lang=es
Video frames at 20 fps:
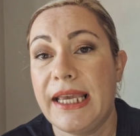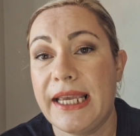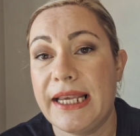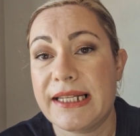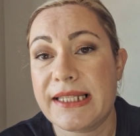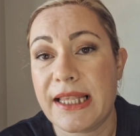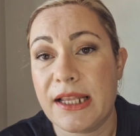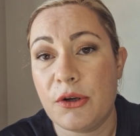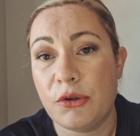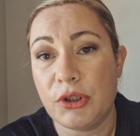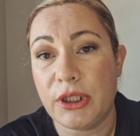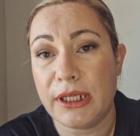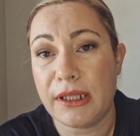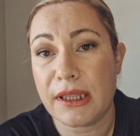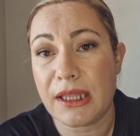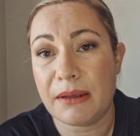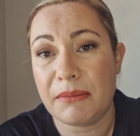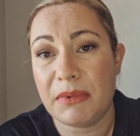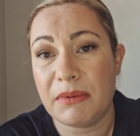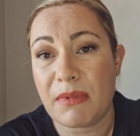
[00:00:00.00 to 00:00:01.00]
Este lo
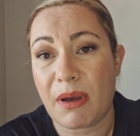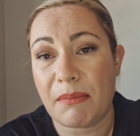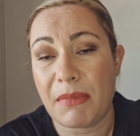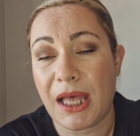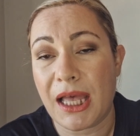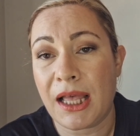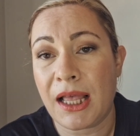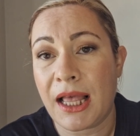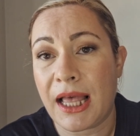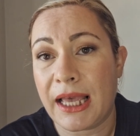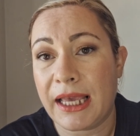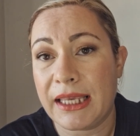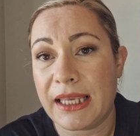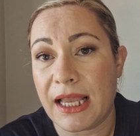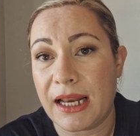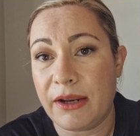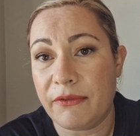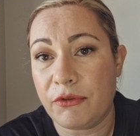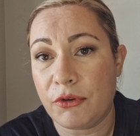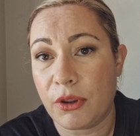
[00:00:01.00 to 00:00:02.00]
utiliza mi mamá, a
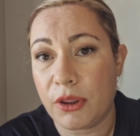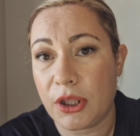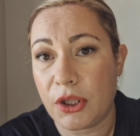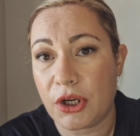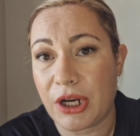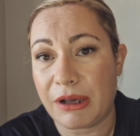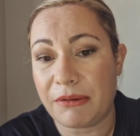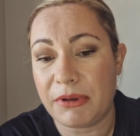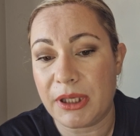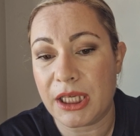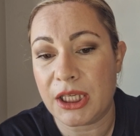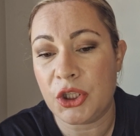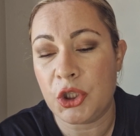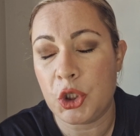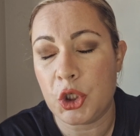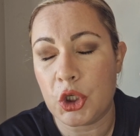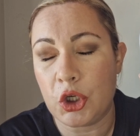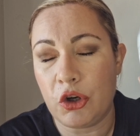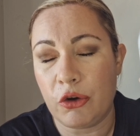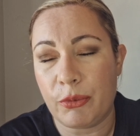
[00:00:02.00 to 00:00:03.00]
ella le funciona
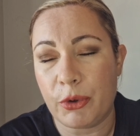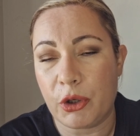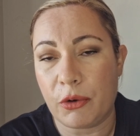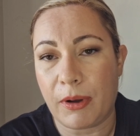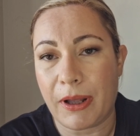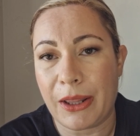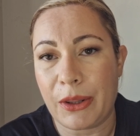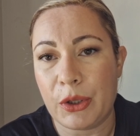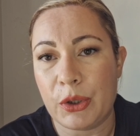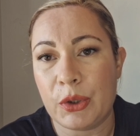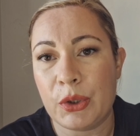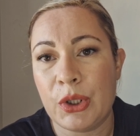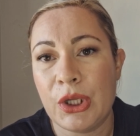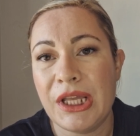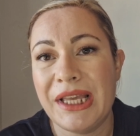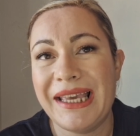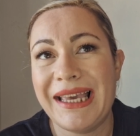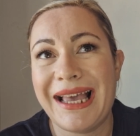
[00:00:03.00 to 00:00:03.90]
bien, yo lo he probado.